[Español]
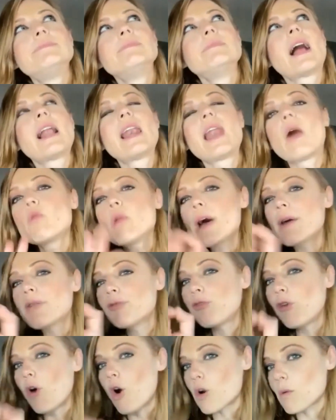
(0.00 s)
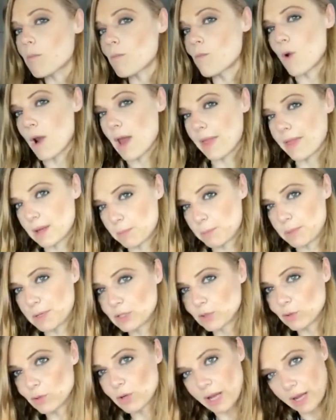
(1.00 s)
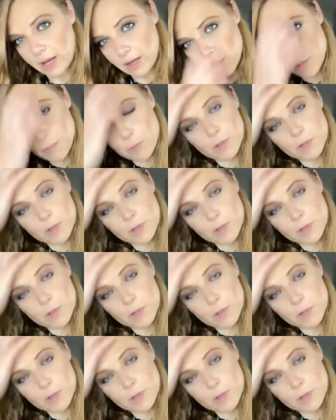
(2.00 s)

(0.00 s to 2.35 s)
a una fórmula del personaje, ¿no?